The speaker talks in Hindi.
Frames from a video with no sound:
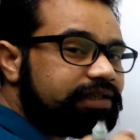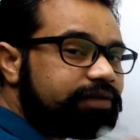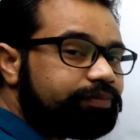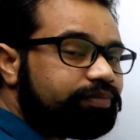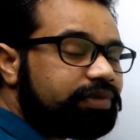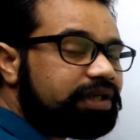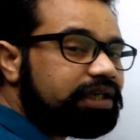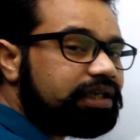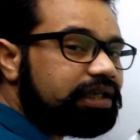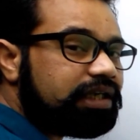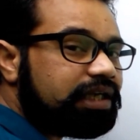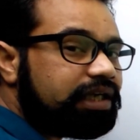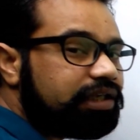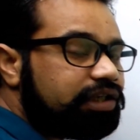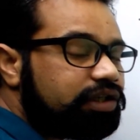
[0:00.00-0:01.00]
रिपीट
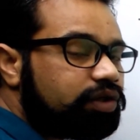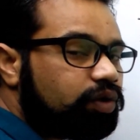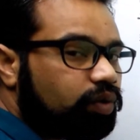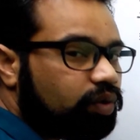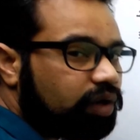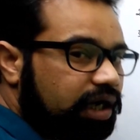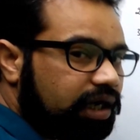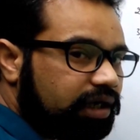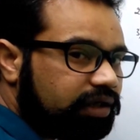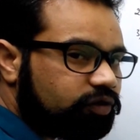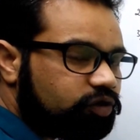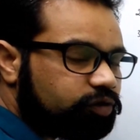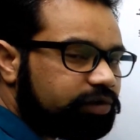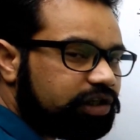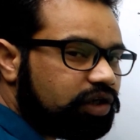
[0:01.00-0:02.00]
नहीं होगा
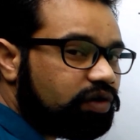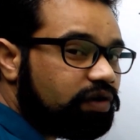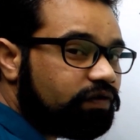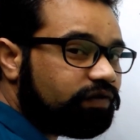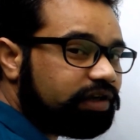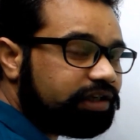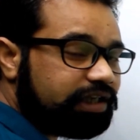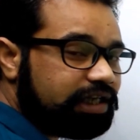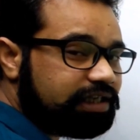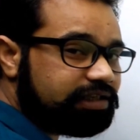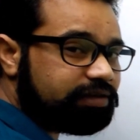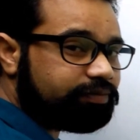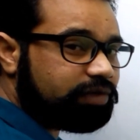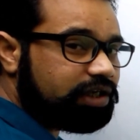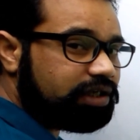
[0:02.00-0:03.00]
उसमें क्या होगा वर्टेक्स
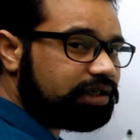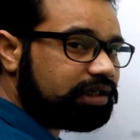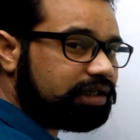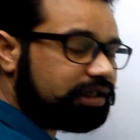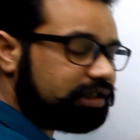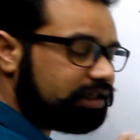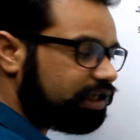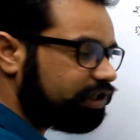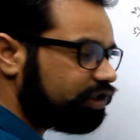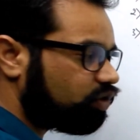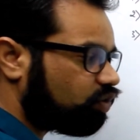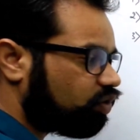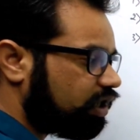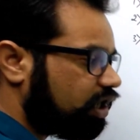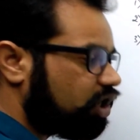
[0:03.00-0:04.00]
रिपीट नहीं
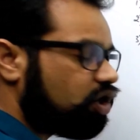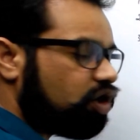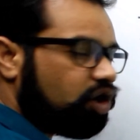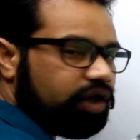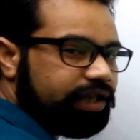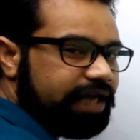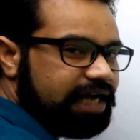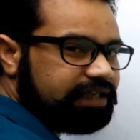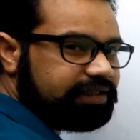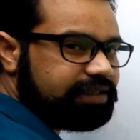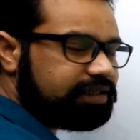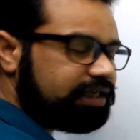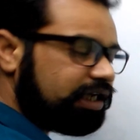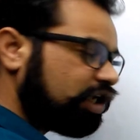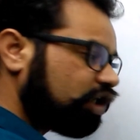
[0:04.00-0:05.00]
होगा और
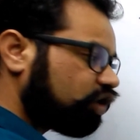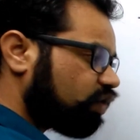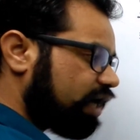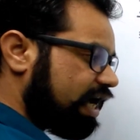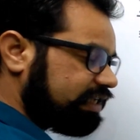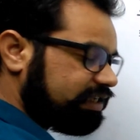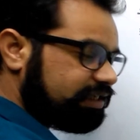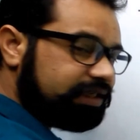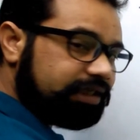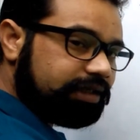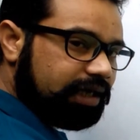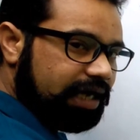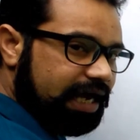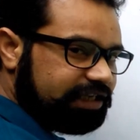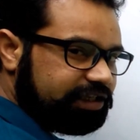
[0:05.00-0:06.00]
एजिस तो एजिस
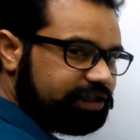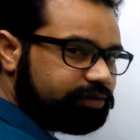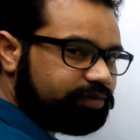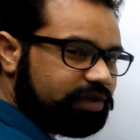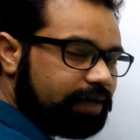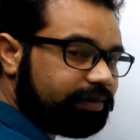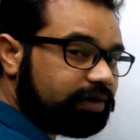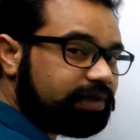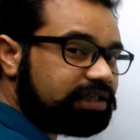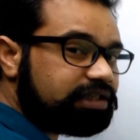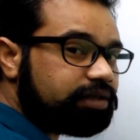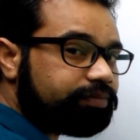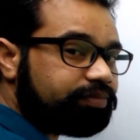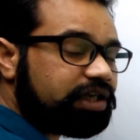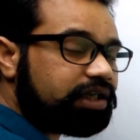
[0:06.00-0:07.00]
ही भी आपके पास
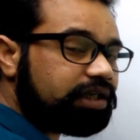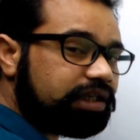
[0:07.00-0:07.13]
रिपीट